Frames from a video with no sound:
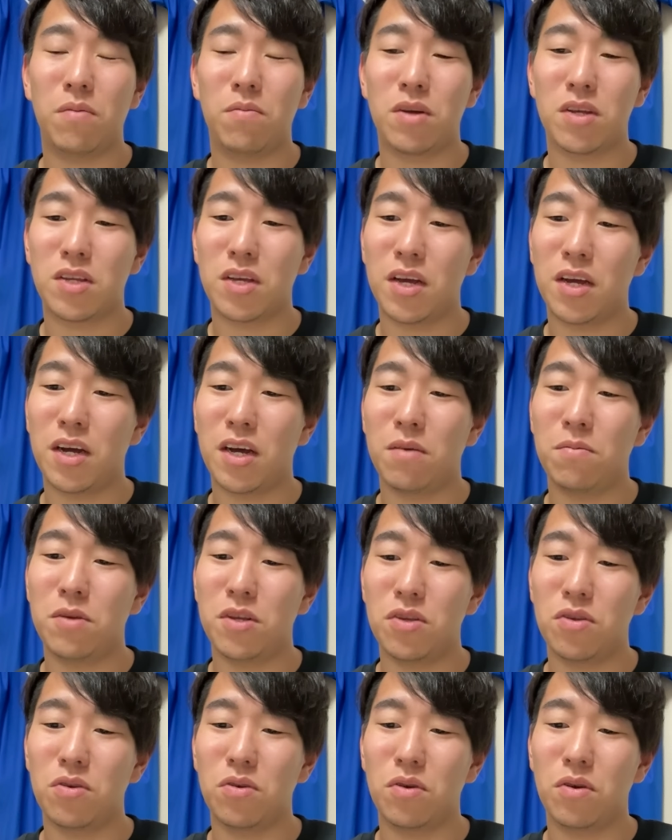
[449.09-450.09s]
まあ、采配
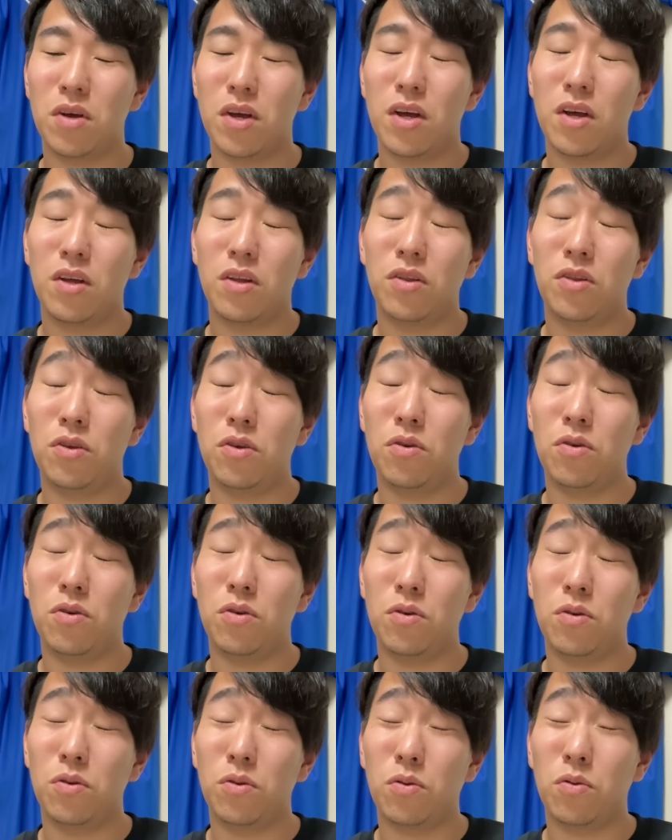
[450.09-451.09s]
ミスって
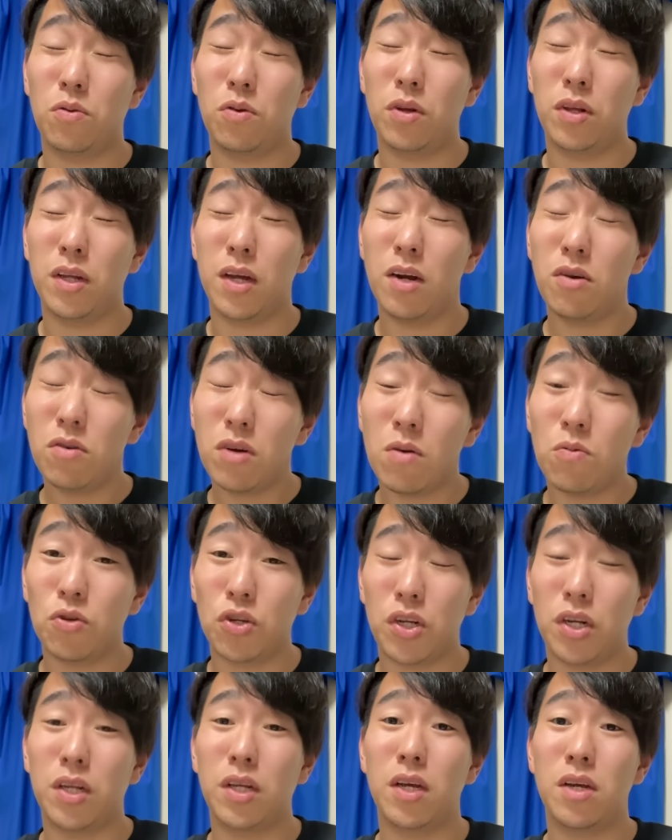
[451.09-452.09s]
いうところになるかも
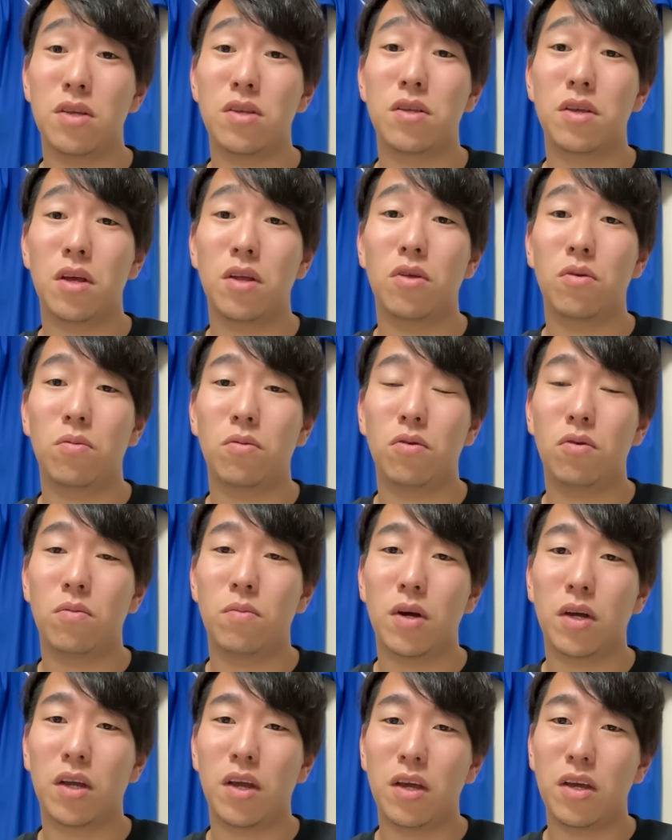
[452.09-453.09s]
しれないですけれども、
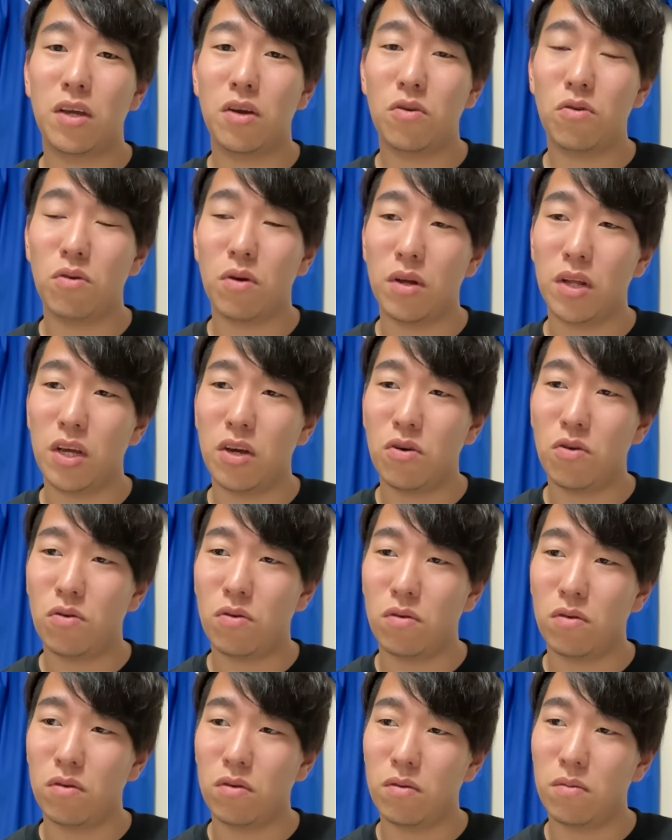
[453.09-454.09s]
まあ、結局は日
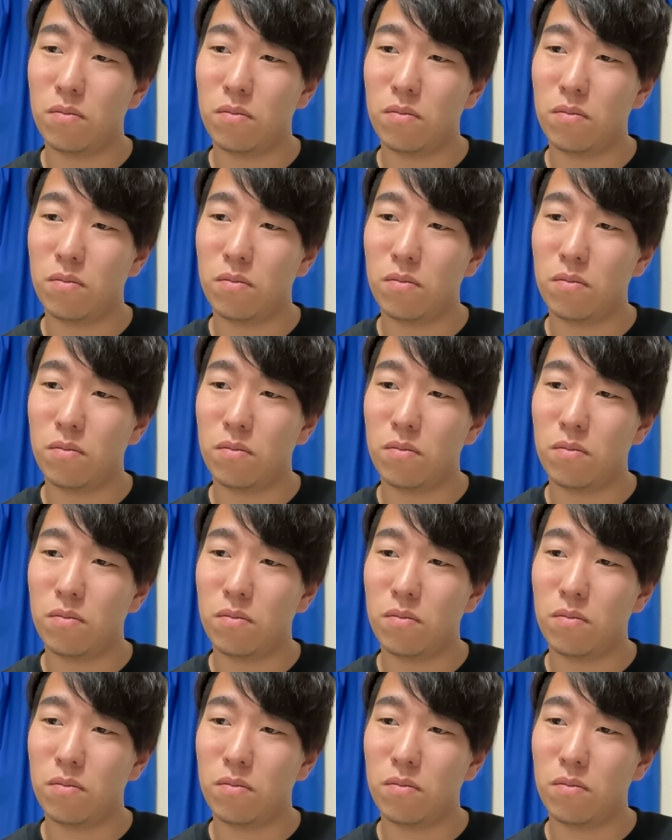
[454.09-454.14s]
本、